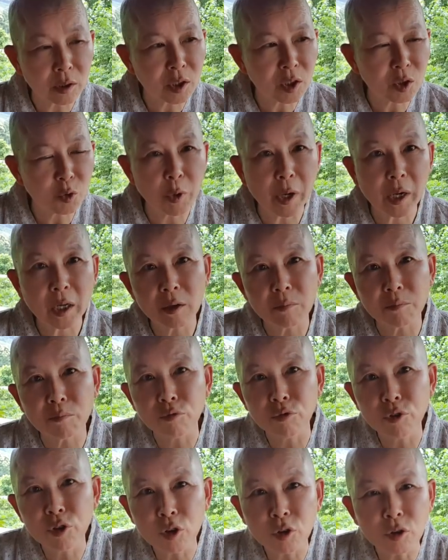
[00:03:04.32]
그 외에는
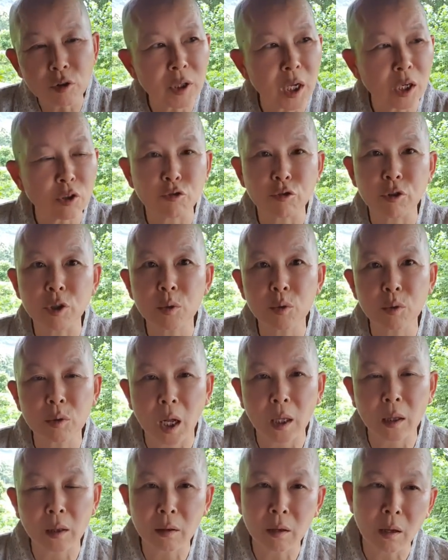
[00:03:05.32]
무조건 다 죽이고
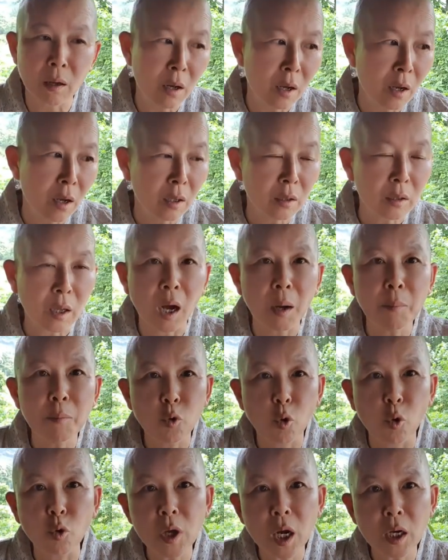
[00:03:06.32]
다 다뭐
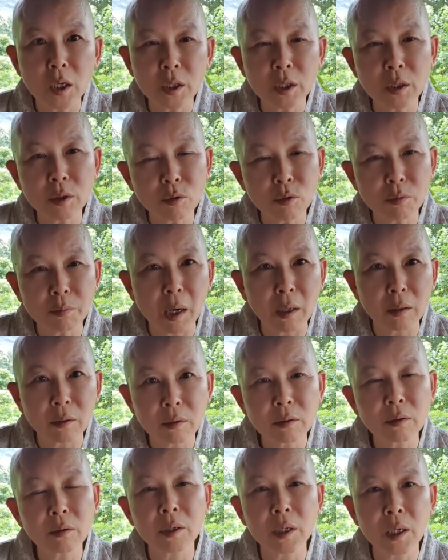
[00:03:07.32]
용약 치고 막
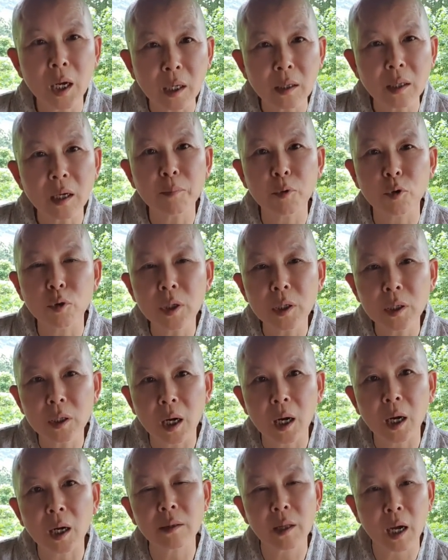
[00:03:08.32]
그렇게 하다
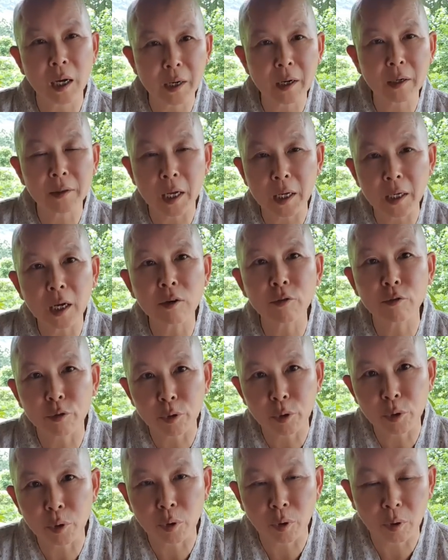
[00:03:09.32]
보니까 다량,
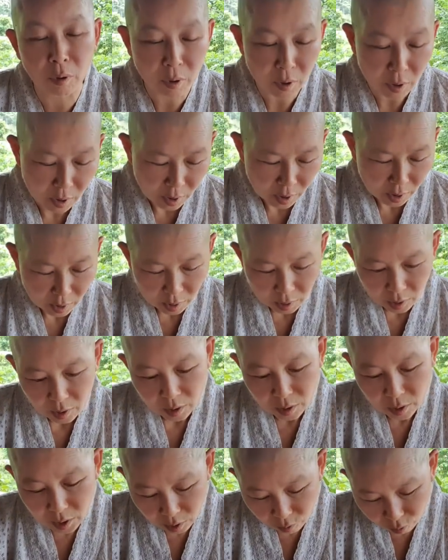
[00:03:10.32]
대량으로
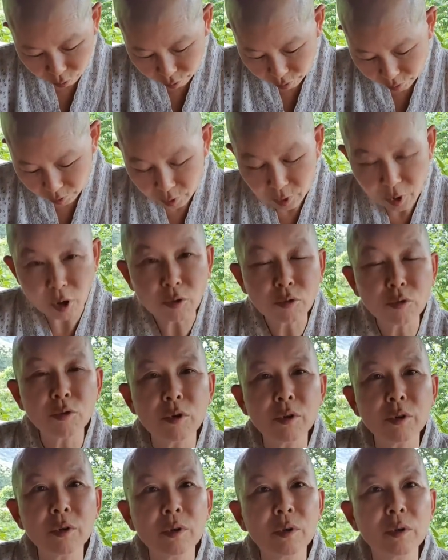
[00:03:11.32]
이제 우,
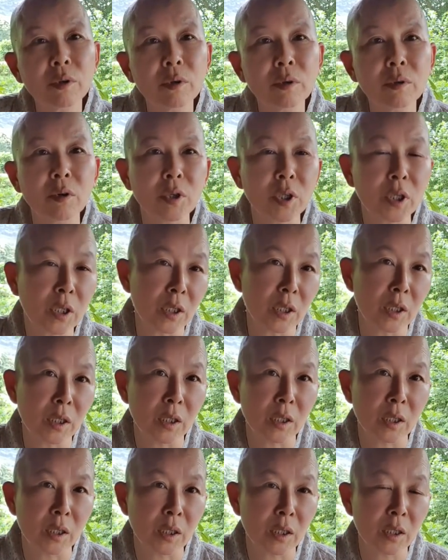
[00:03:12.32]
결국은
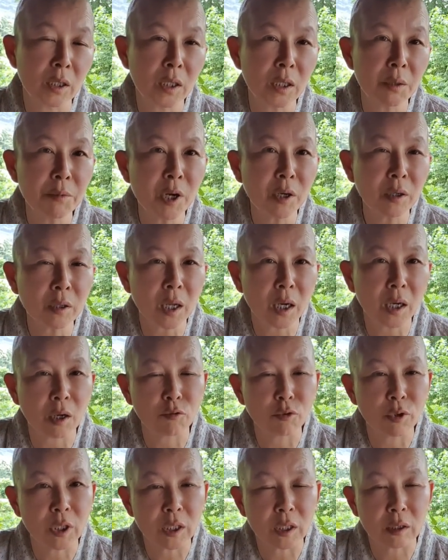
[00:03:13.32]
그것이 치명타가
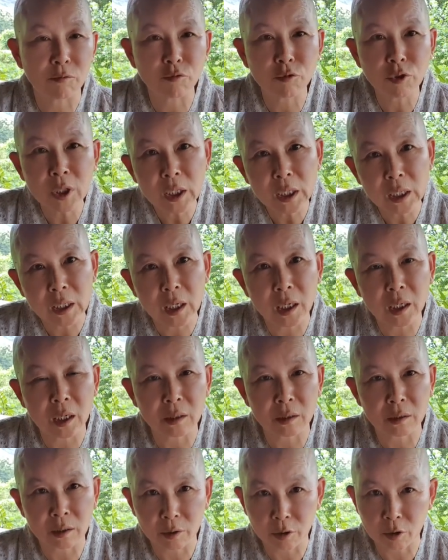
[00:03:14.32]
우리 우리
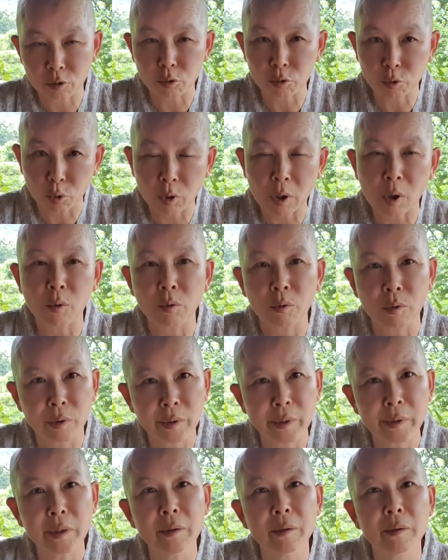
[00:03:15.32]
인간한테 결국 돌아오는
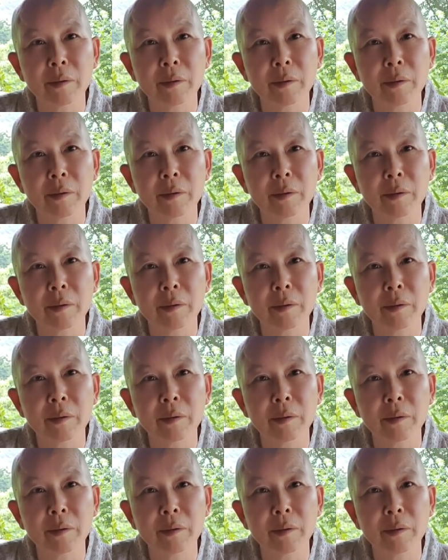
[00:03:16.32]
거예요.